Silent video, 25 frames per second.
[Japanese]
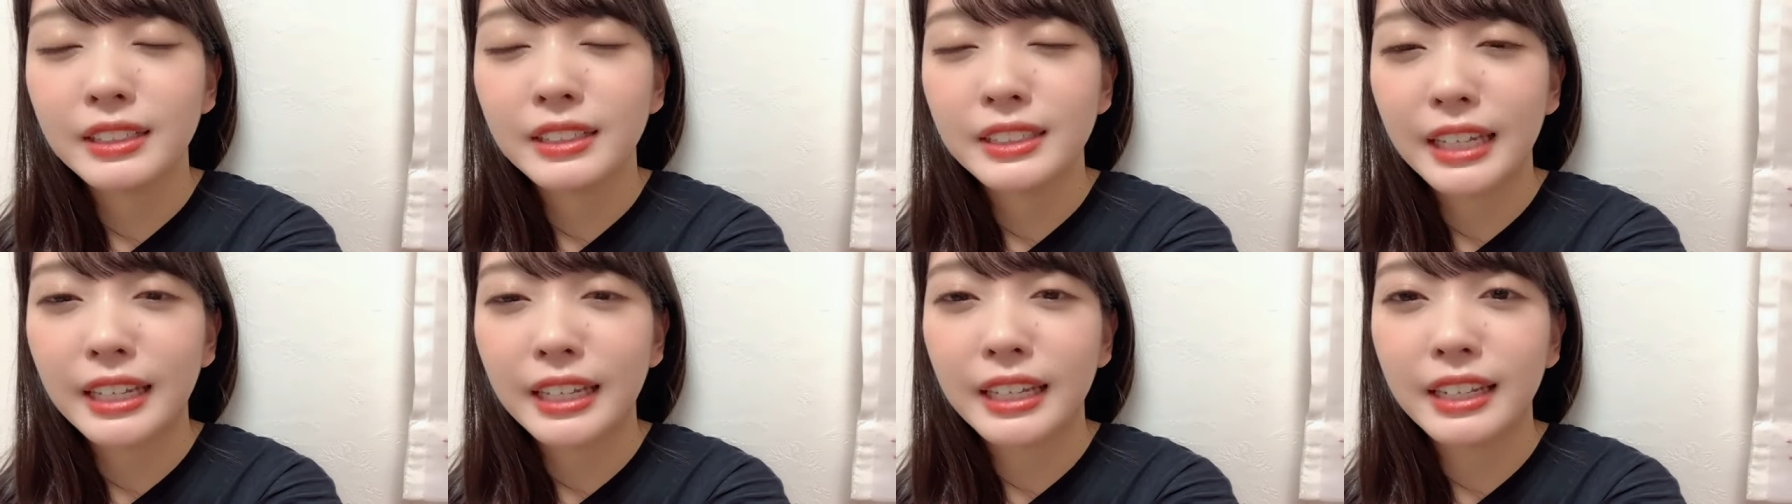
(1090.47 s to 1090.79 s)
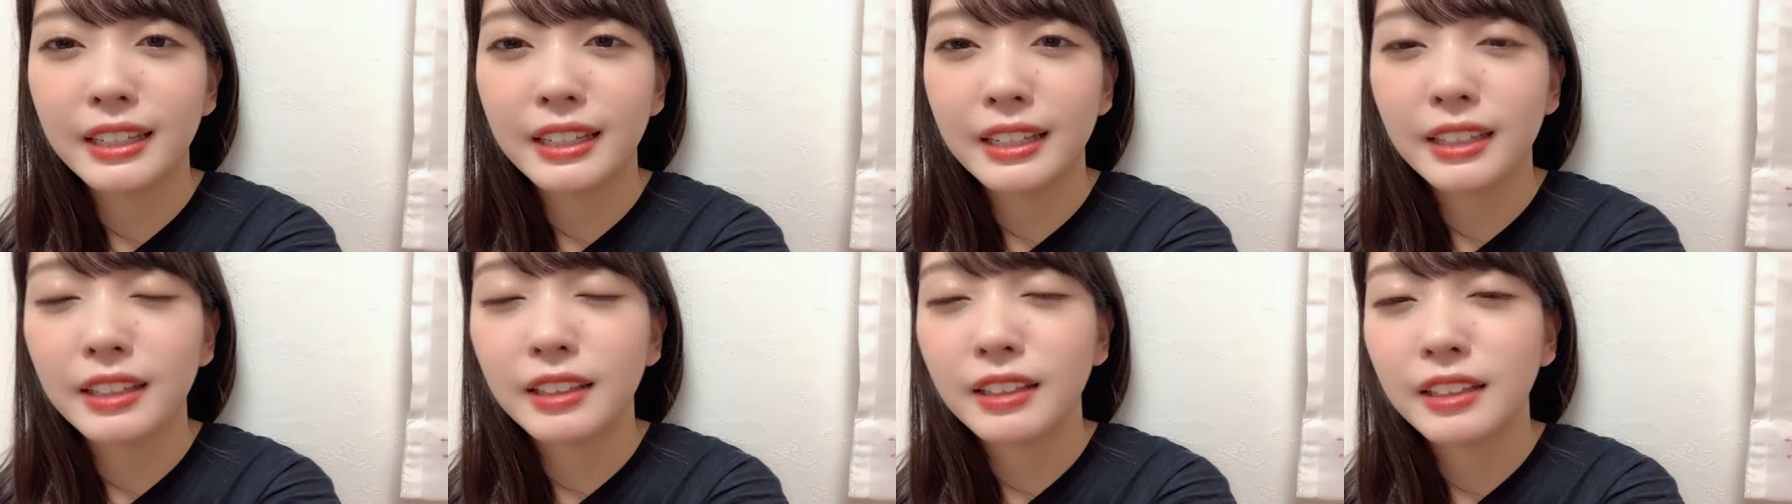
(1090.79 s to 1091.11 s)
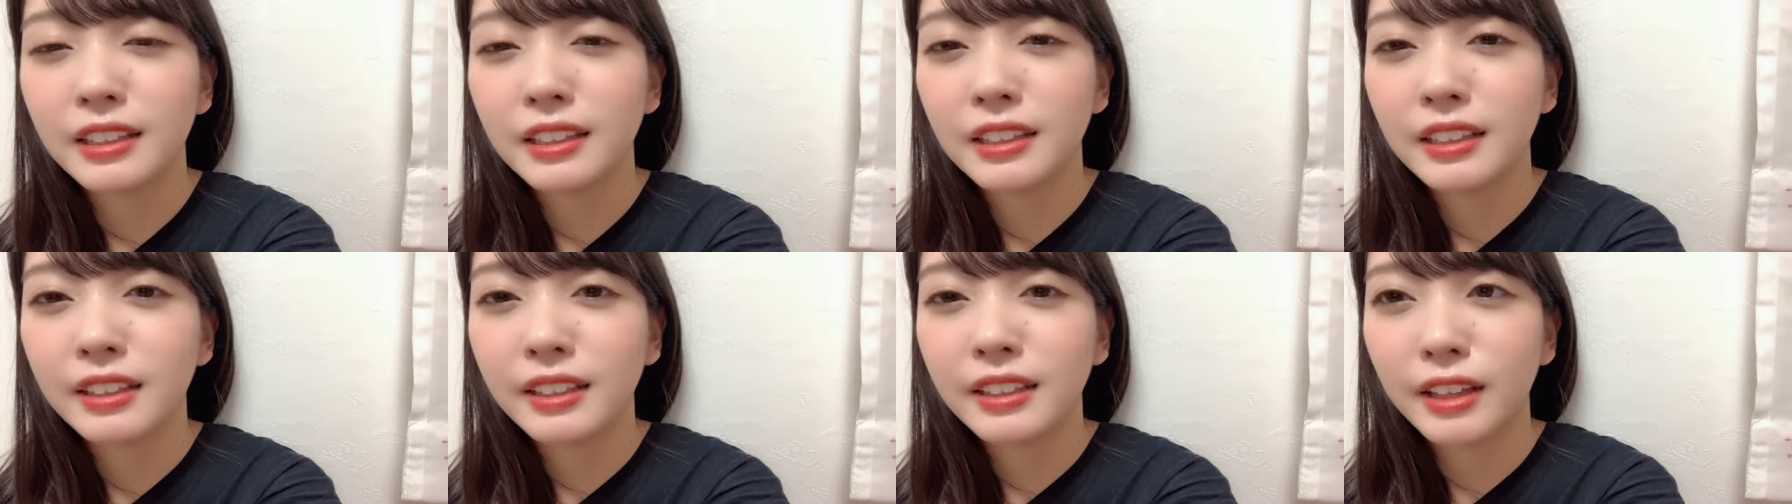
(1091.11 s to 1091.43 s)
先にっ
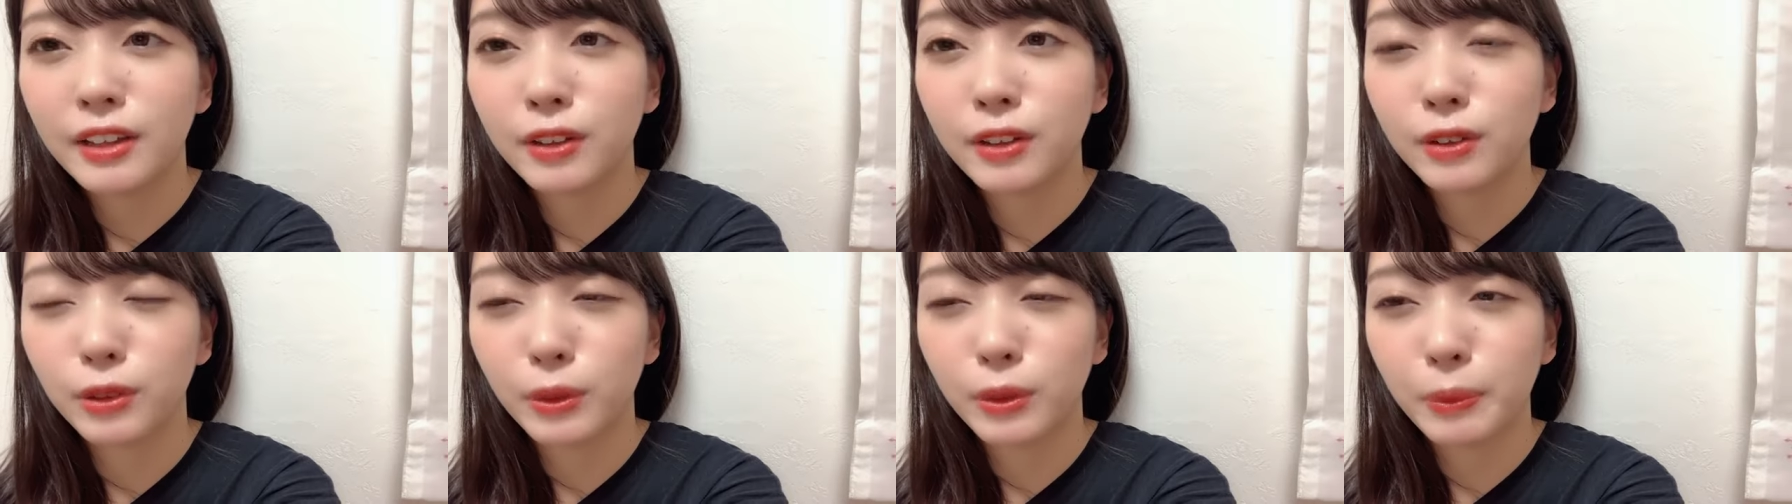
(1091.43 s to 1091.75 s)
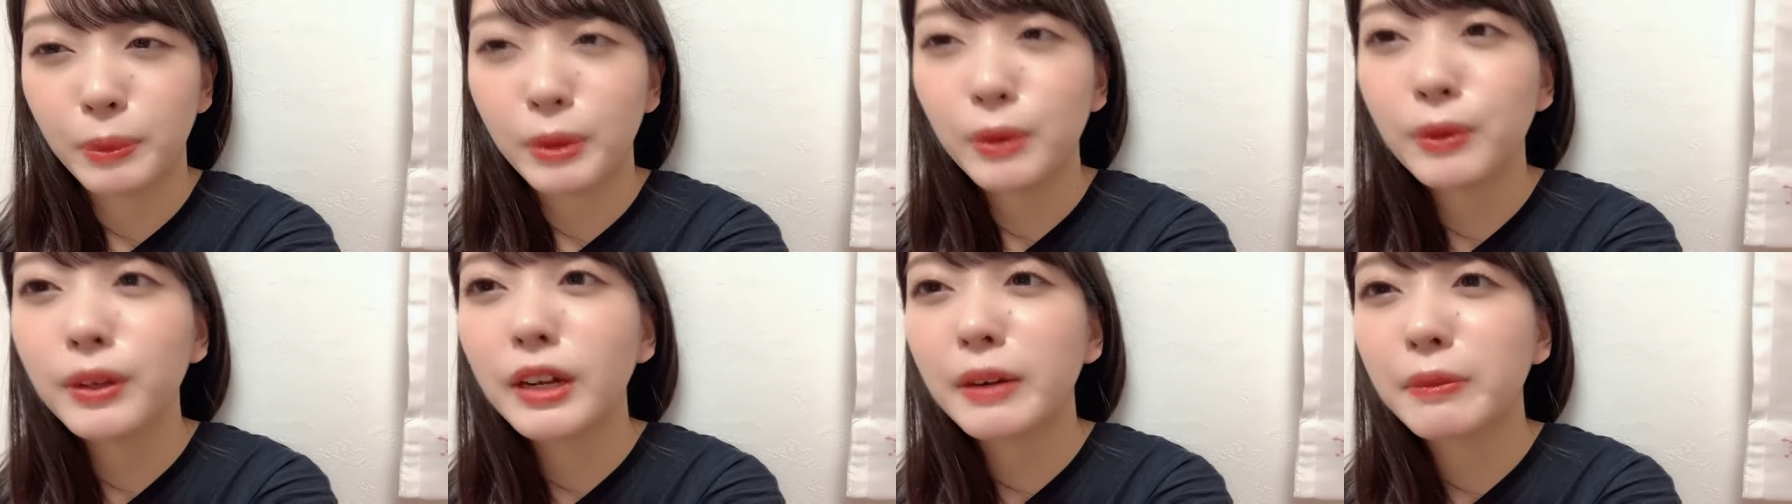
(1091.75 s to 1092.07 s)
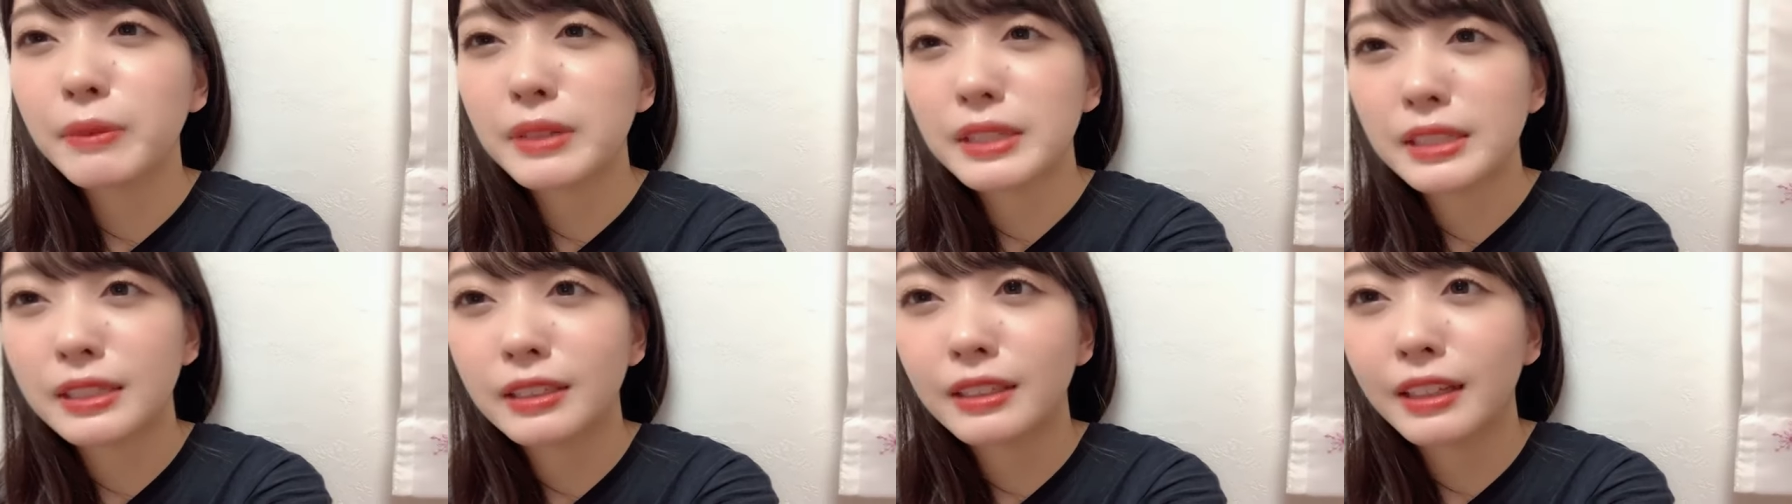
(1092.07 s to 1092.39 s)
ていう人もいるか
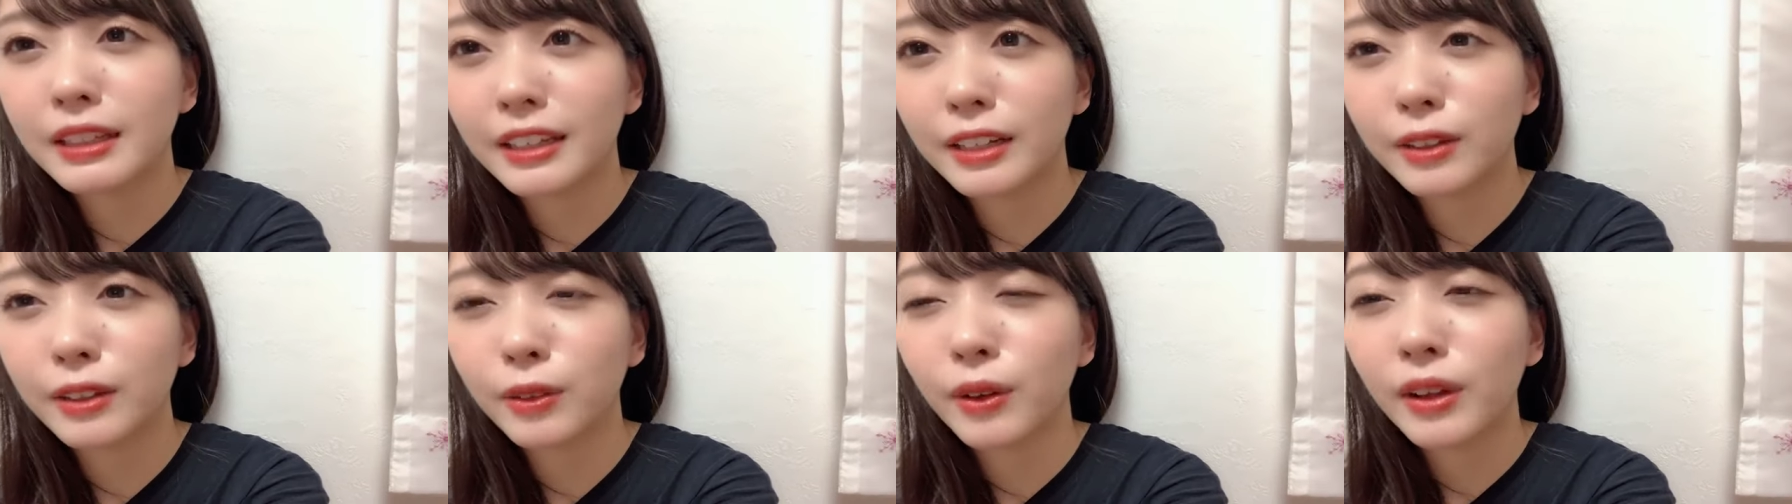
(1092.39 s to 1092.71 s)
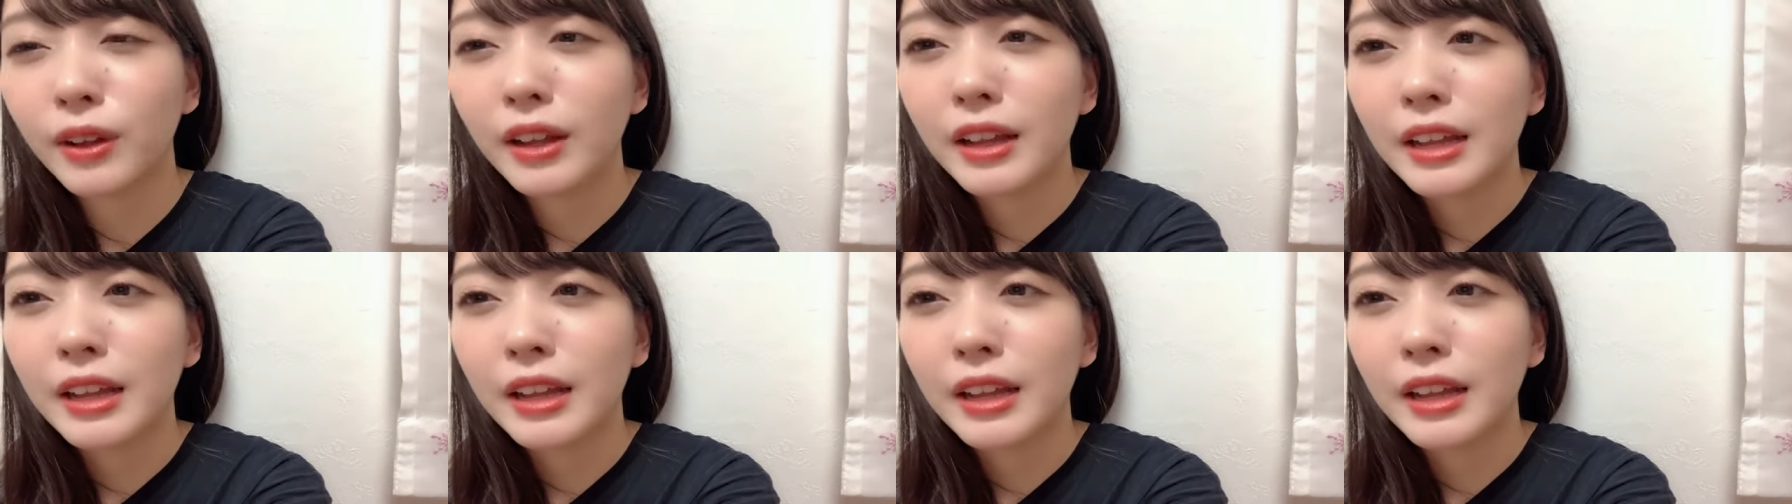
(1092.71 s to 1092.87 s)
もしんないけど、